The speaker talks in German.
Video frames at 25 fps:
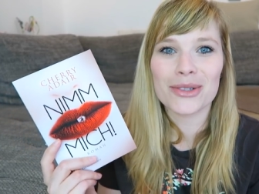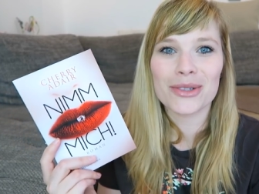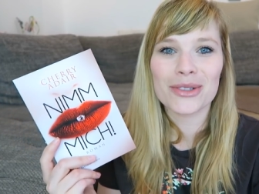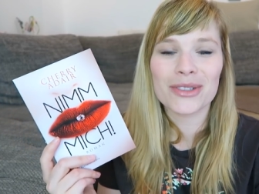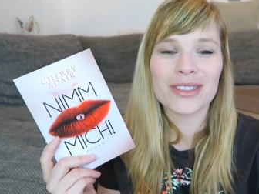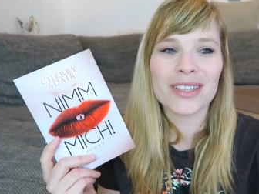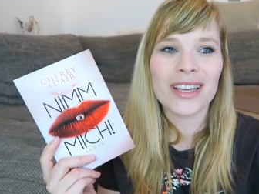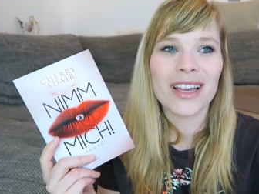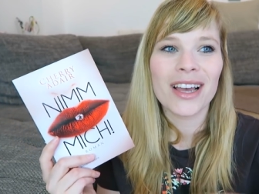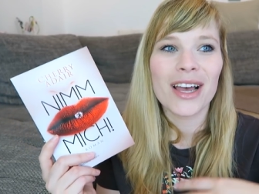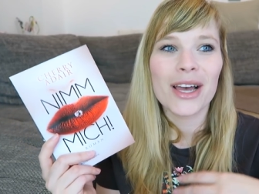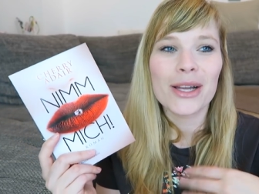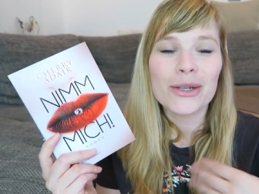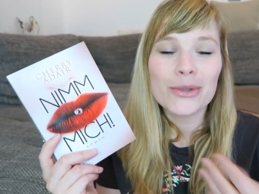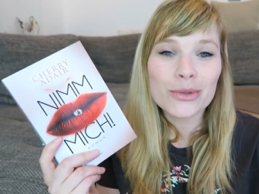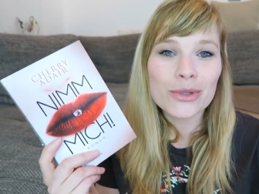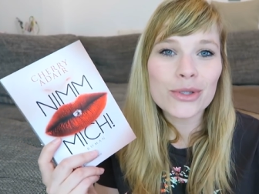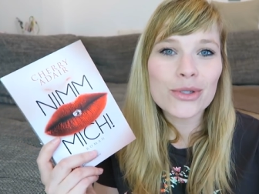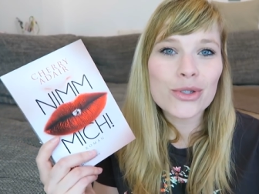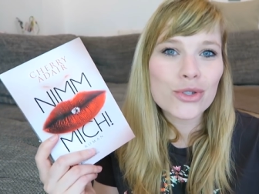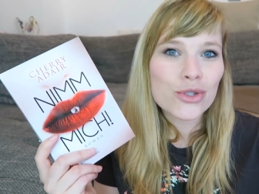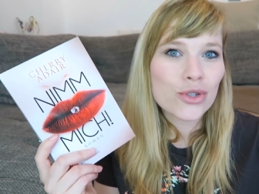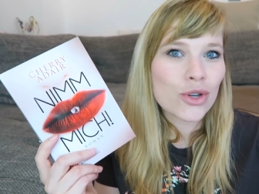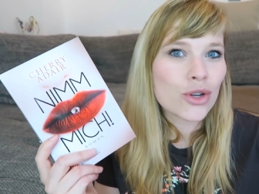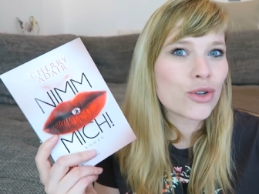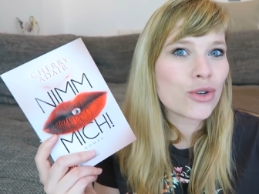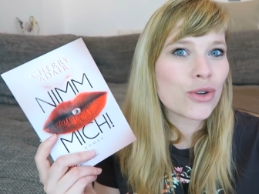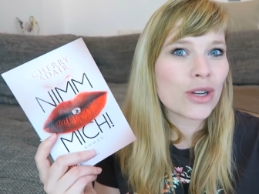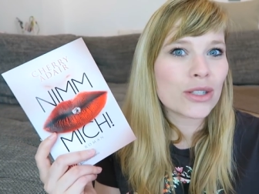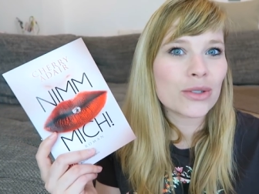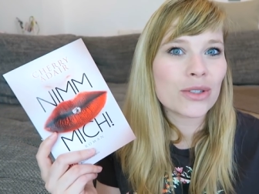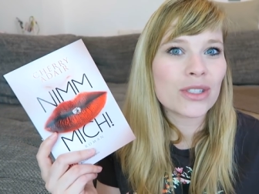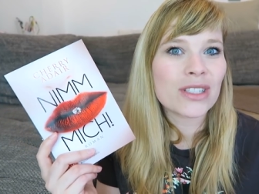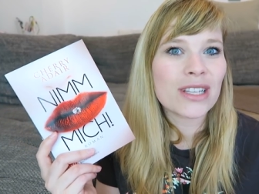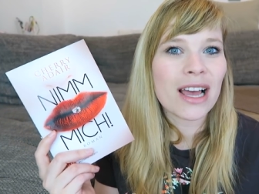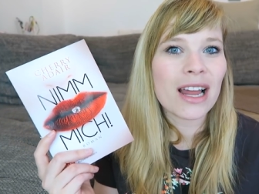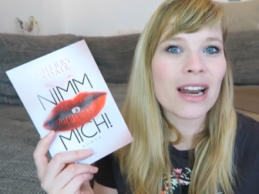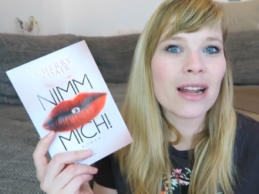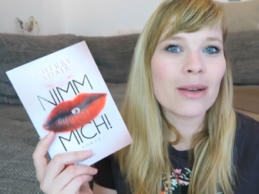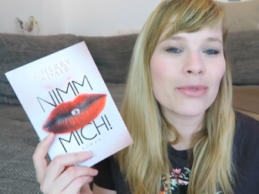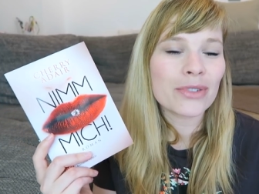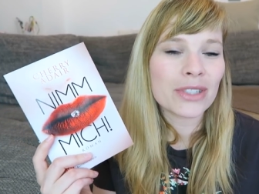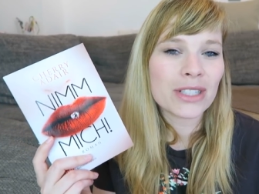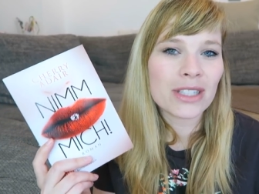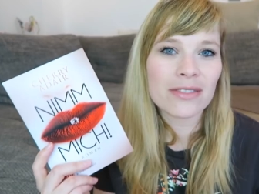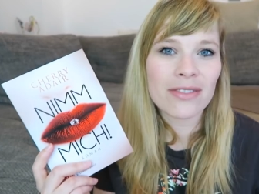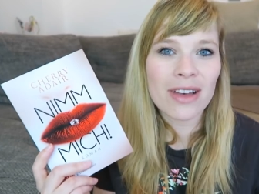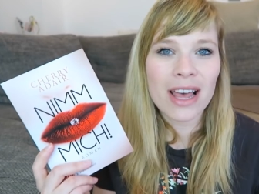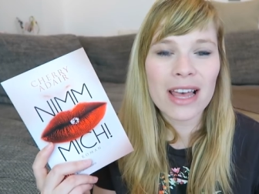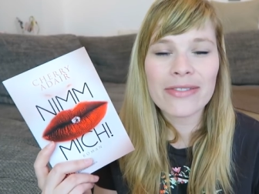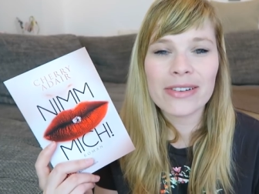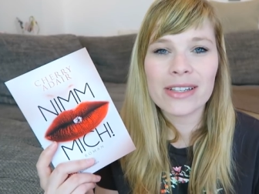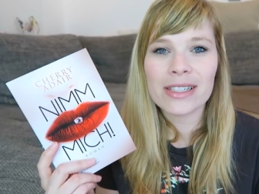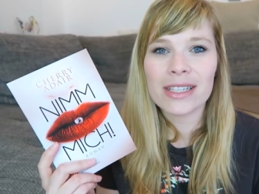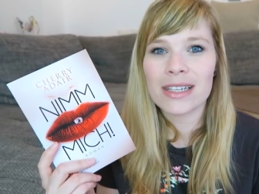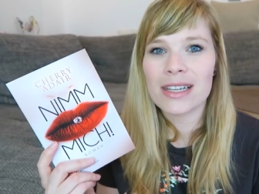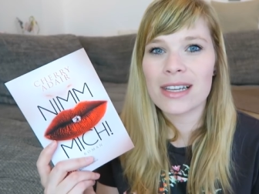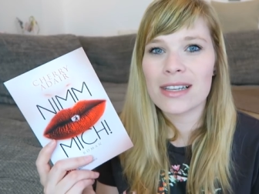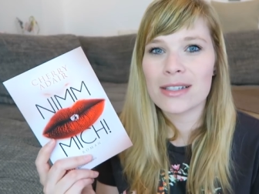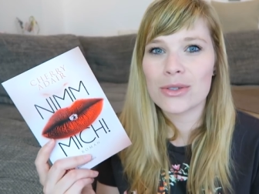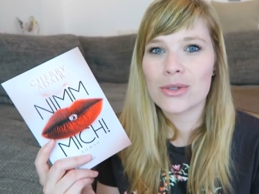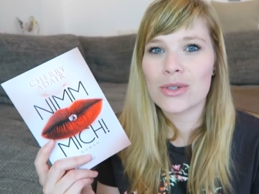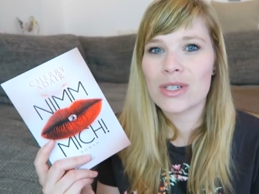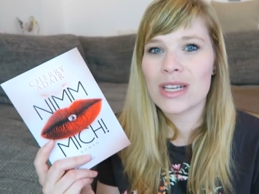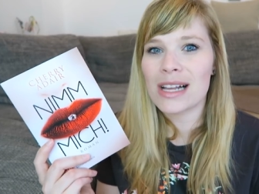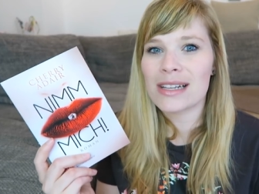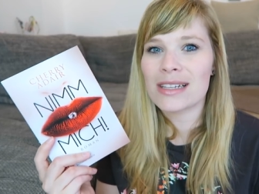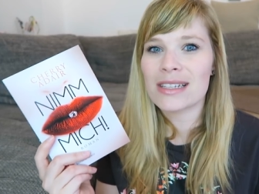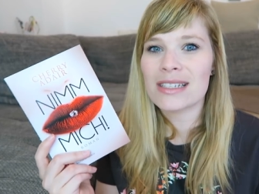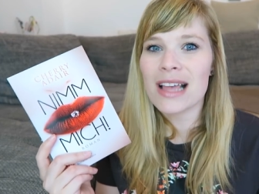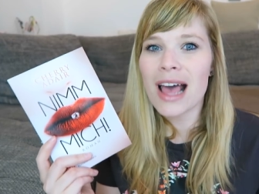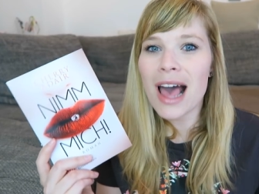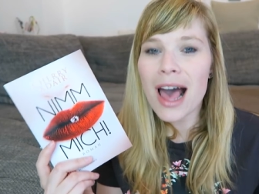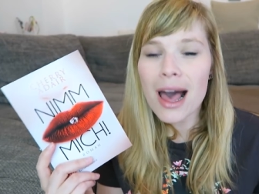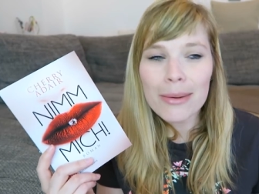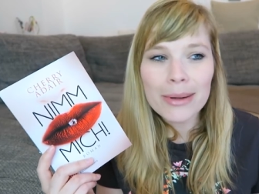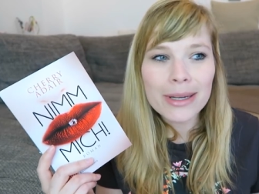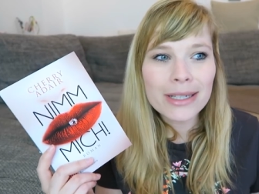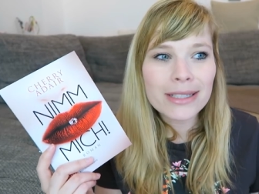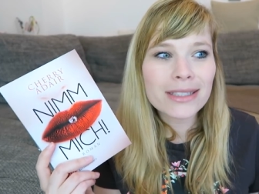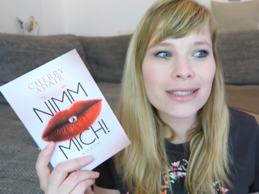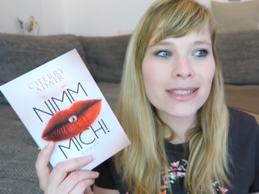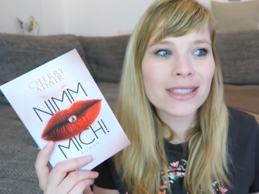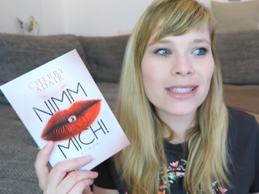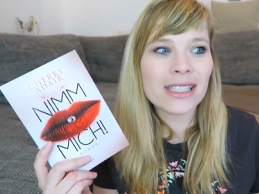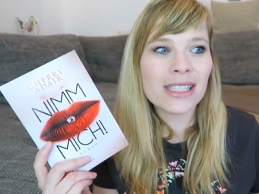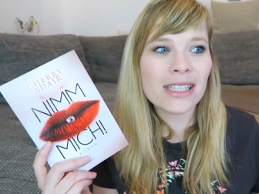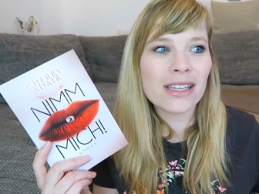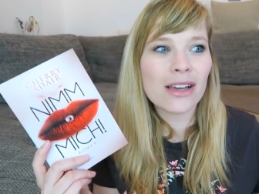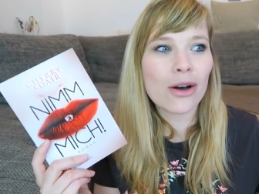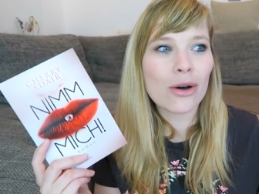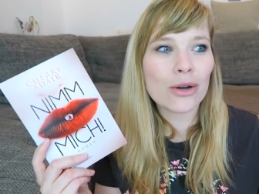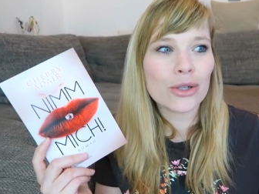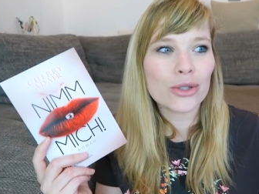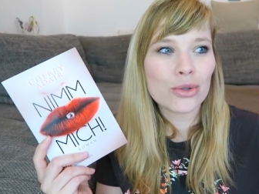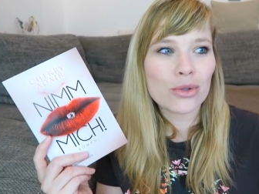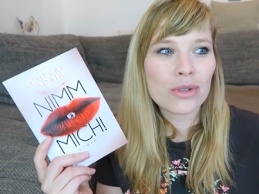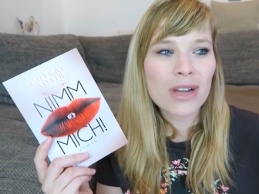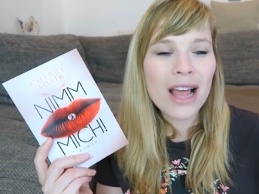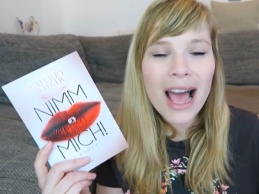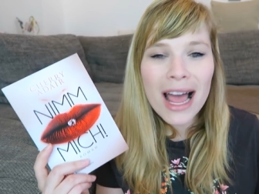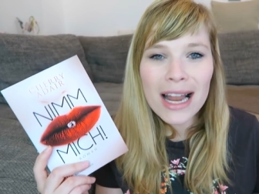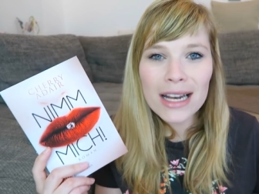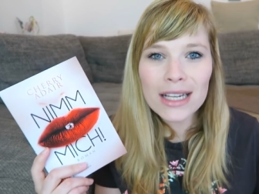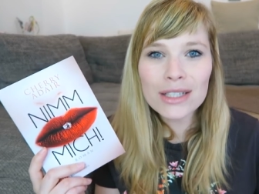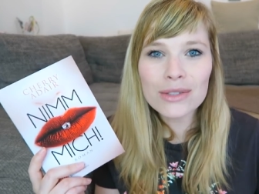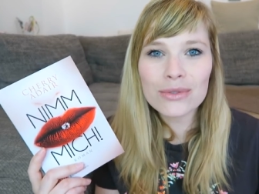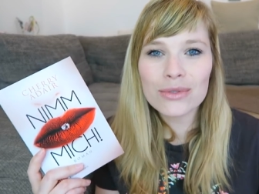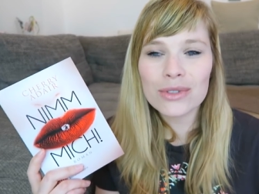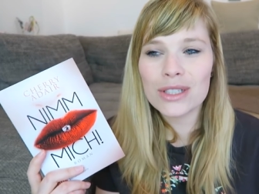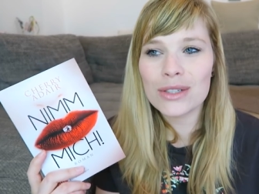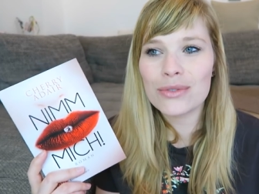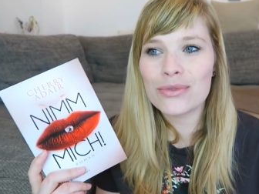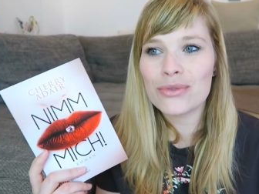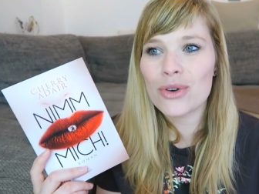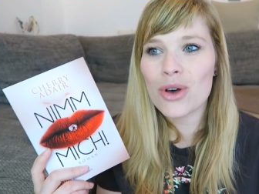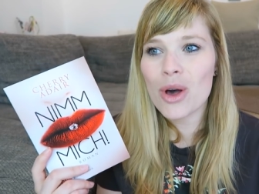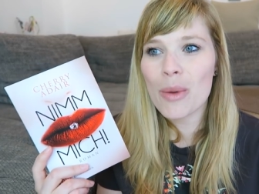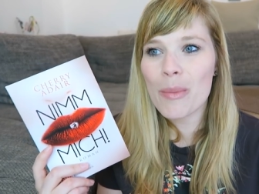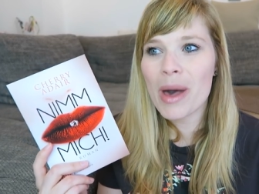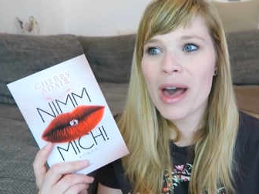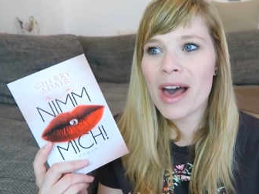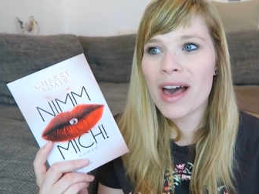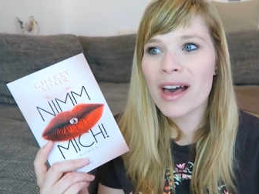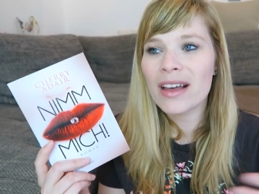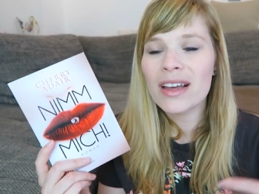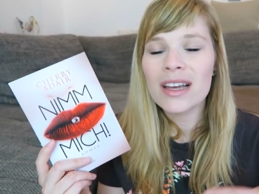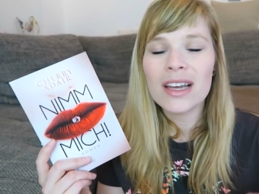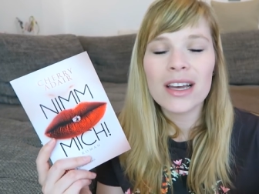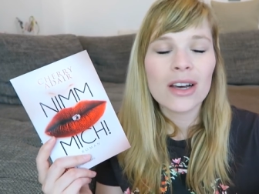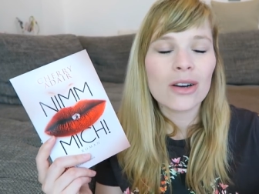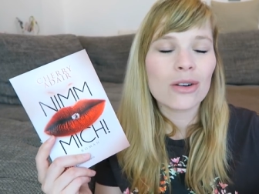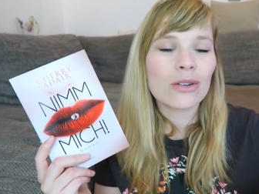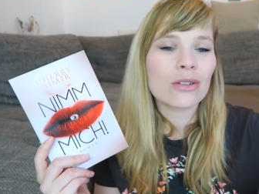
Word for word: Und nun ist Joshua total am Verzweifeln, denn er ist total das Arbeitstier und tut alles für die Firma.